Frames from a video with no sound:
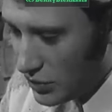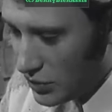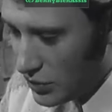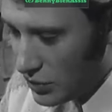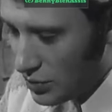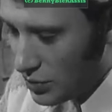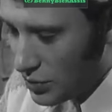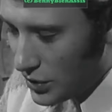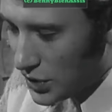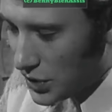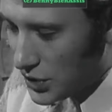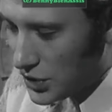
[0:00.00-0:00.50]
où,
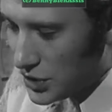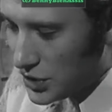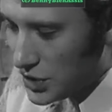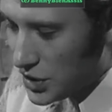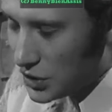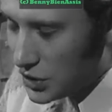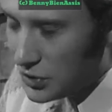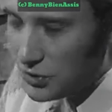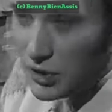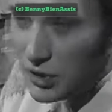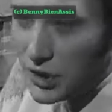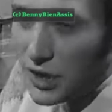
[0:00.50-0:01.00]
pour ainsi
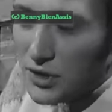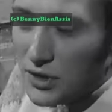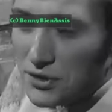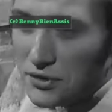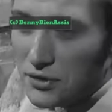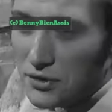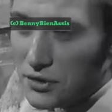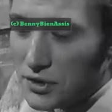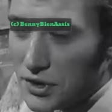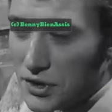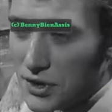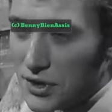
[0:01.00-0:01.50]
dire, tous les
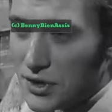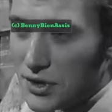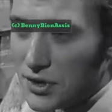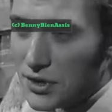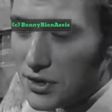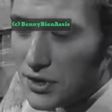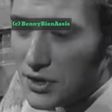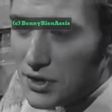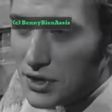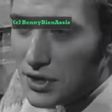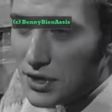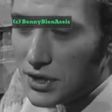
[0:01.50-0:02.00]
garçons
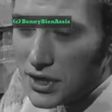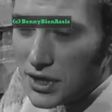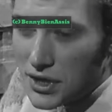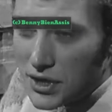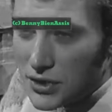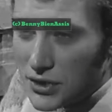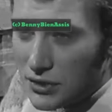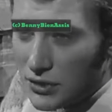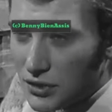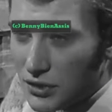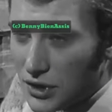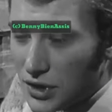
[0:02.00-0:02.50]
qui, y
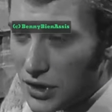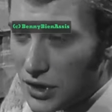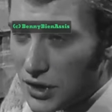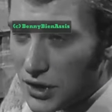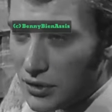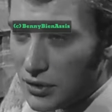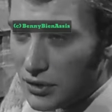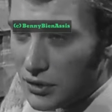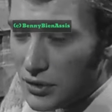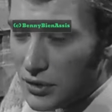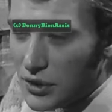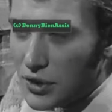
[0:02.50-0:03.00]
sont nés
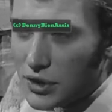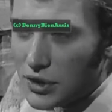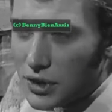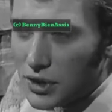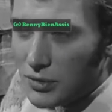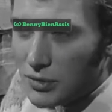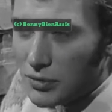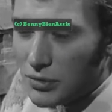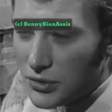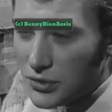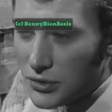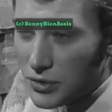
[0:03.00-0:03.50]
ont
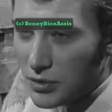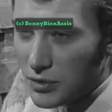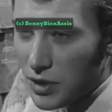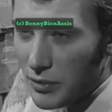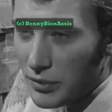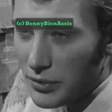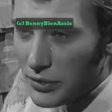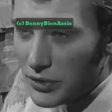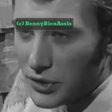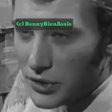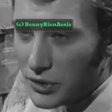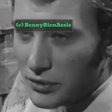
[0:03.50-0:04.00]
été plus ou moins
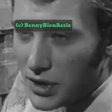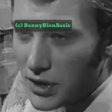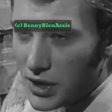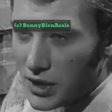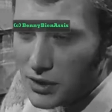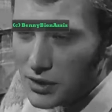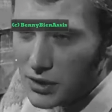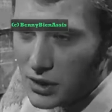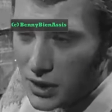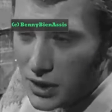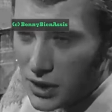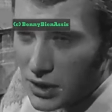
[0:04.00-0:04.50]
en
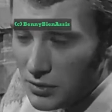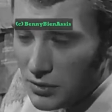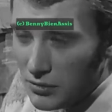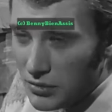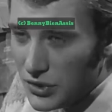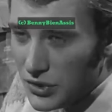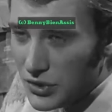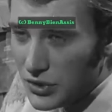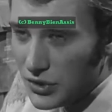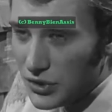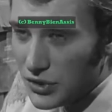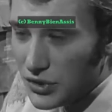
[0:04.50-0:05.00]
noir,
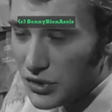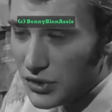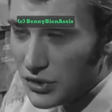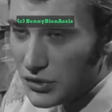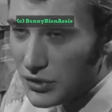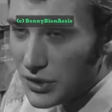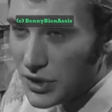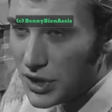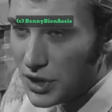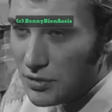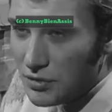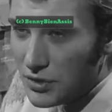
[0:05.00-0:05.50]
puisque je
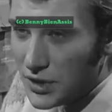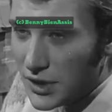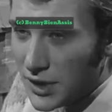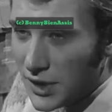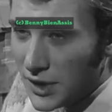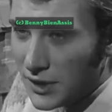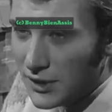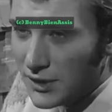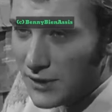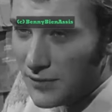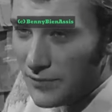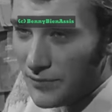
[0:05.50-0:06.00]
suis né à
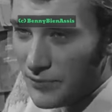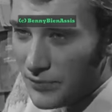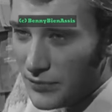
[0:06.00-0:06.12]
Pigalle.